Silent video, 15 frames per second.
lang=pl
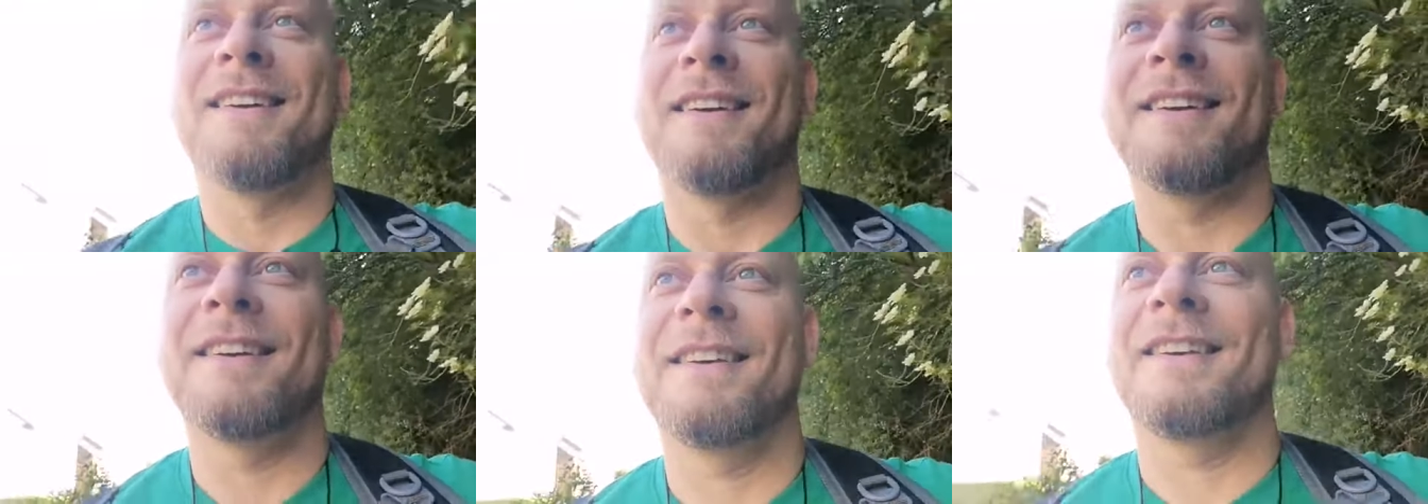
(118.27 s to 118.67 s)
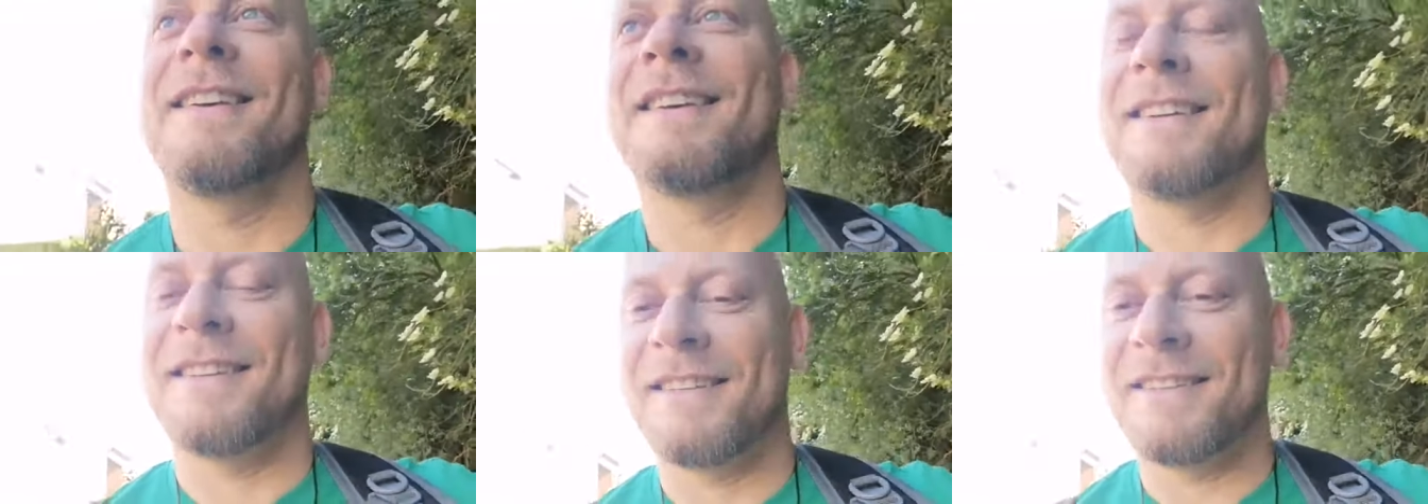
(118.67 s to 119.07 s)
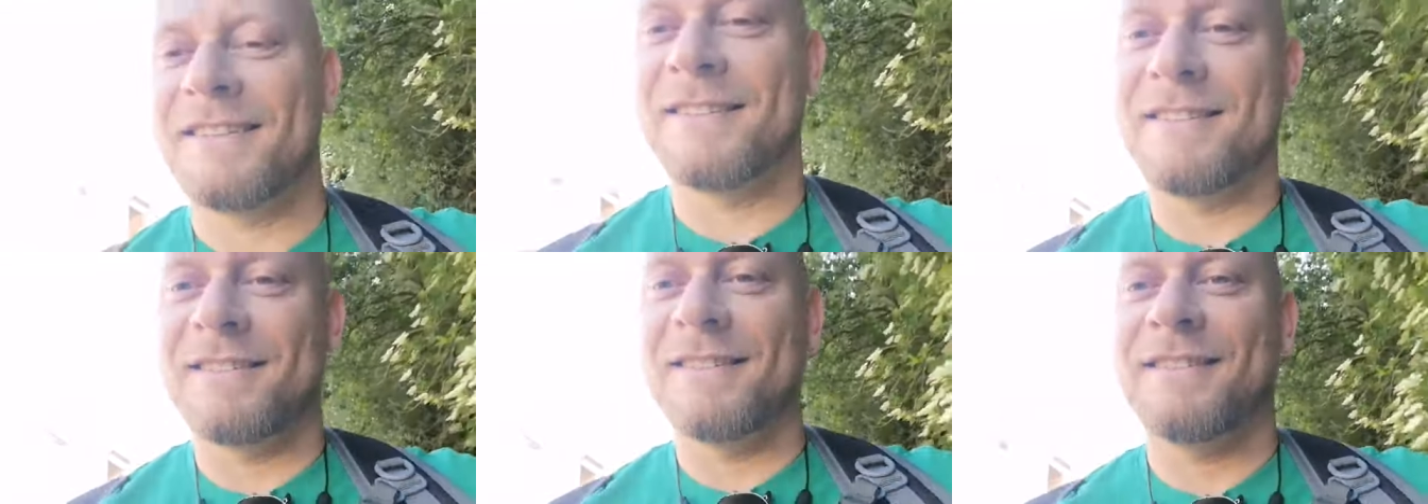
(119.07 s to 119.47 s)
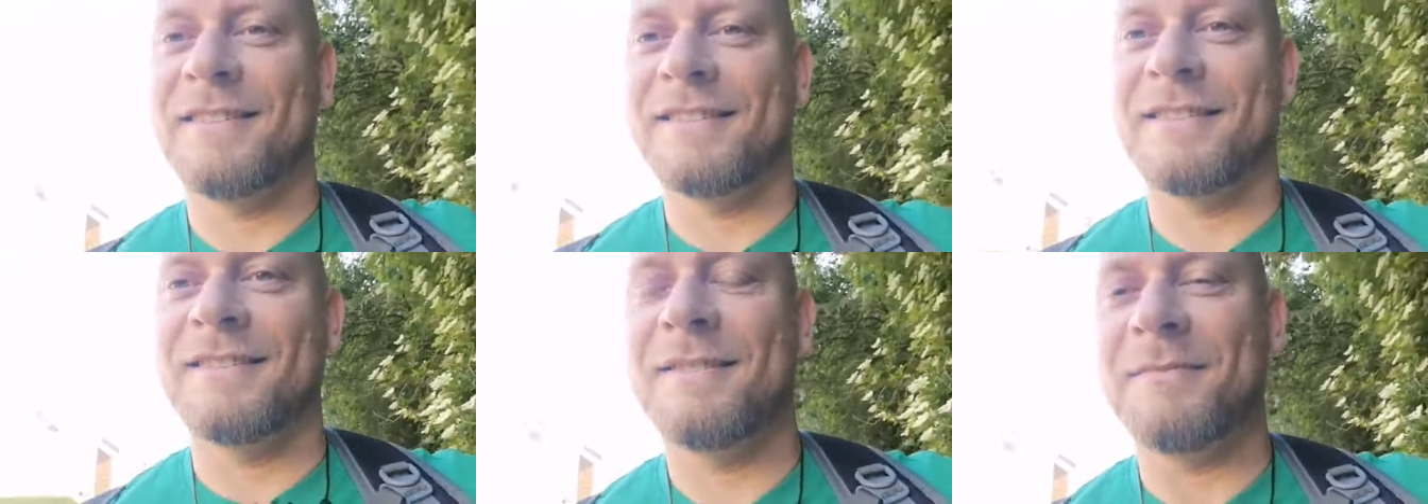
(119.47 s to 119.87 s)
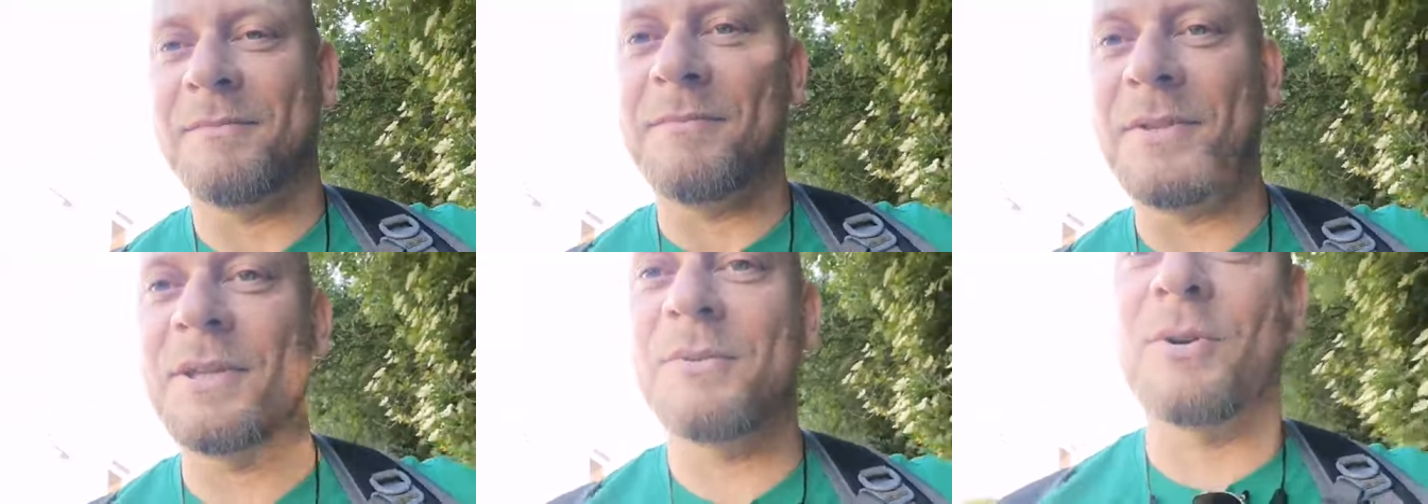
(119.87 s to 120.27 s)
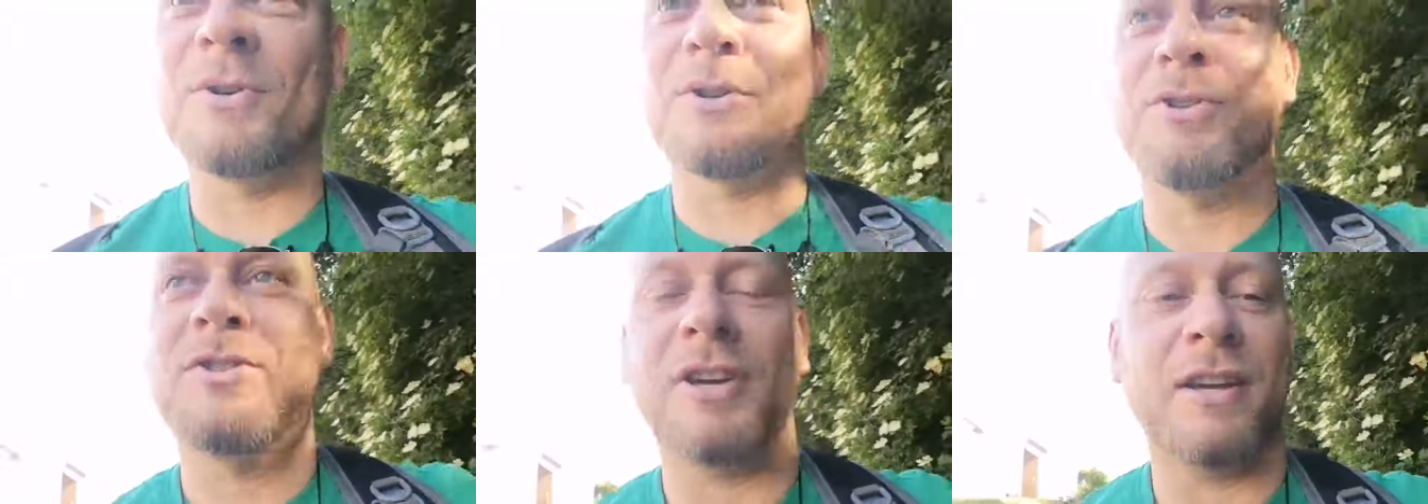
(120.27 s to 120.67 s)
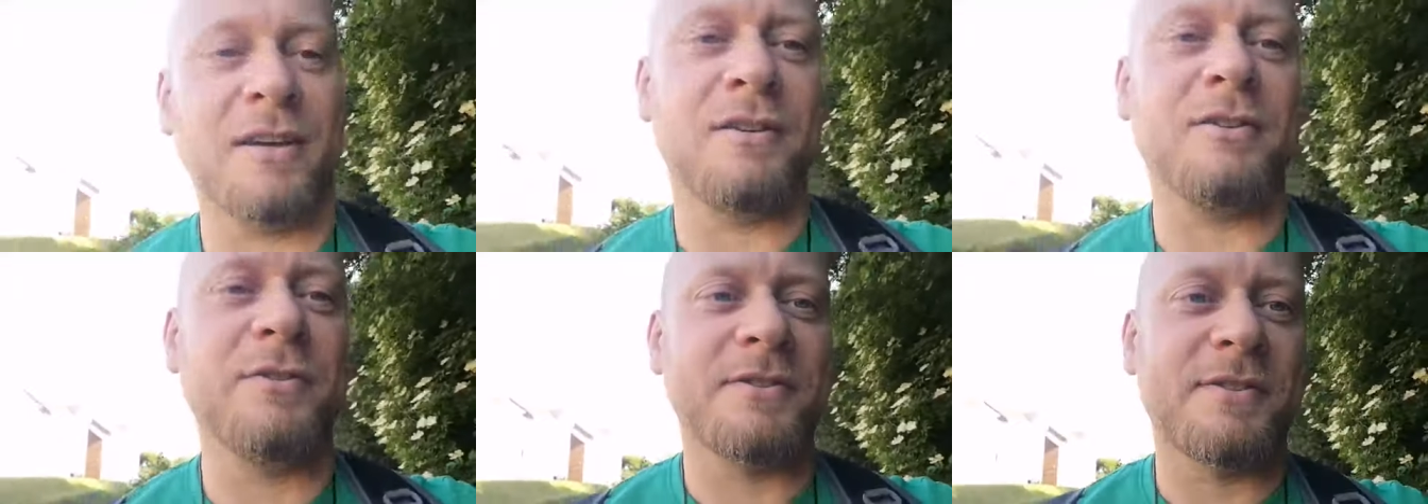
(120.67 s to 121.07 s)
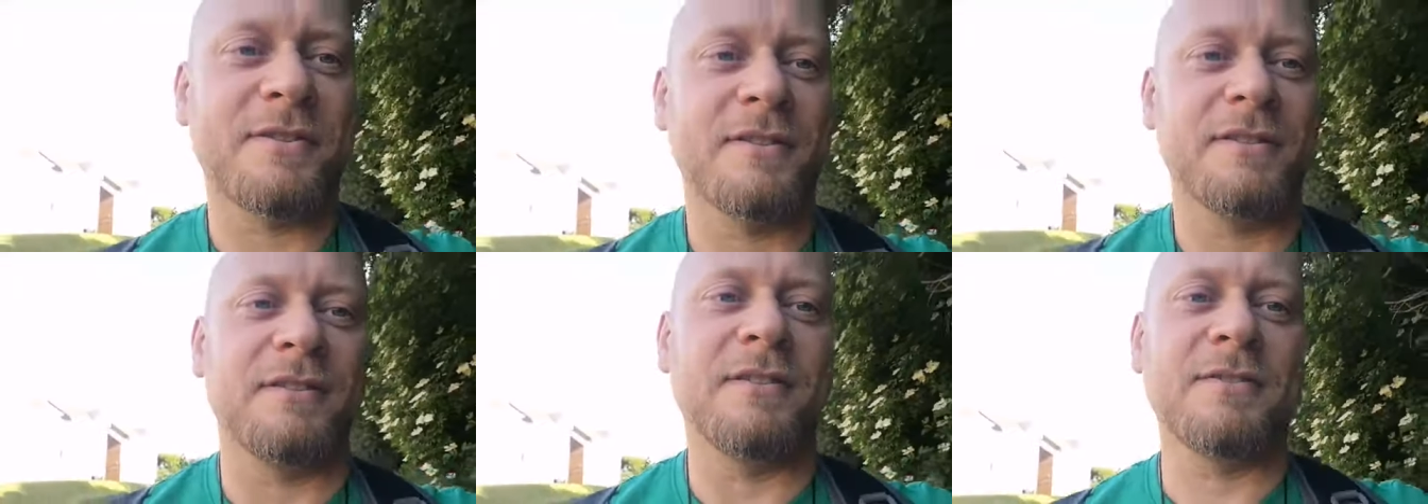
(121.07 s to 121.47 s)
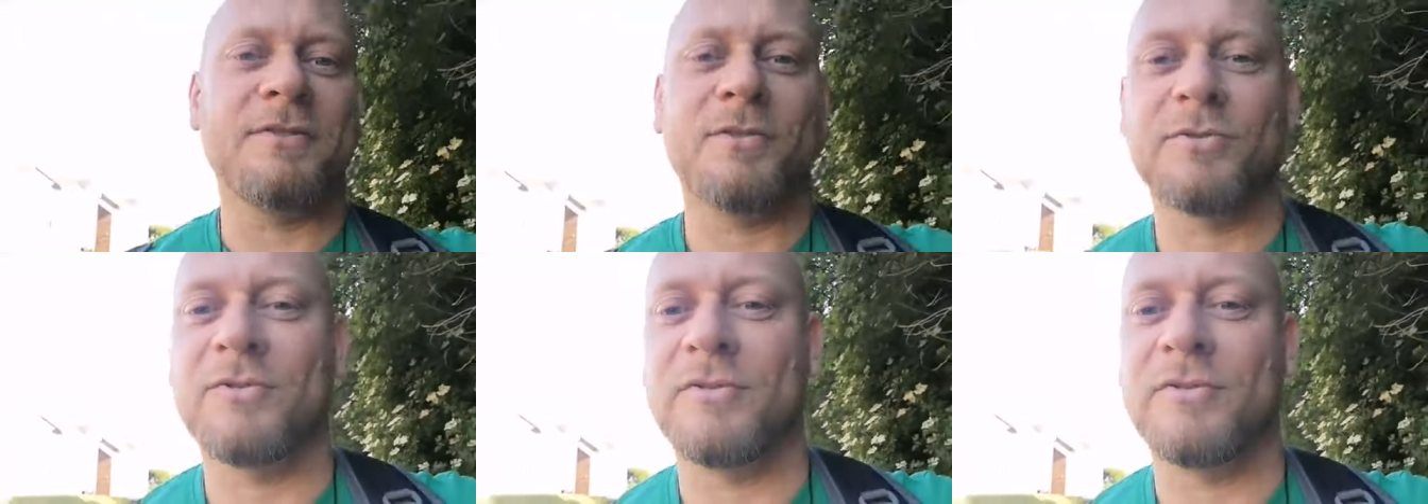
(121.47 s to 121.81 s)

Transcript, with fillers: e, miłość eros. Jest to